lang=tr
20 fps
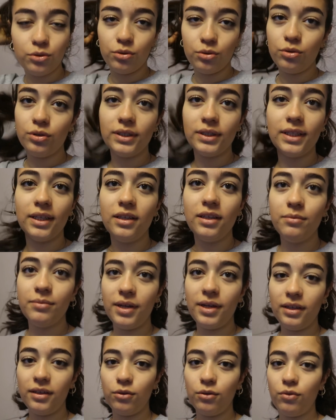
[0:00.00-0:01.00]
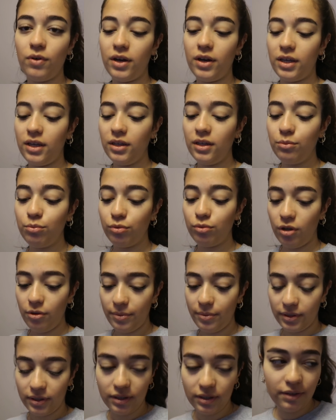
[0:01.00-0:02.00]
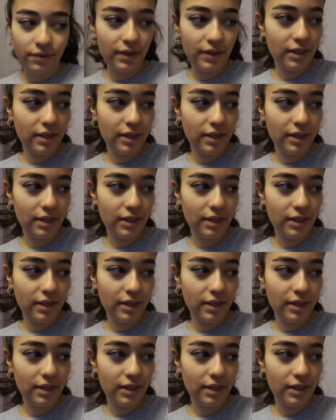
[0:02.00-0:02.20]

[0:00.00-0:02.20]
Çünkü istediğim renkte duvar kağıdı bulamadık.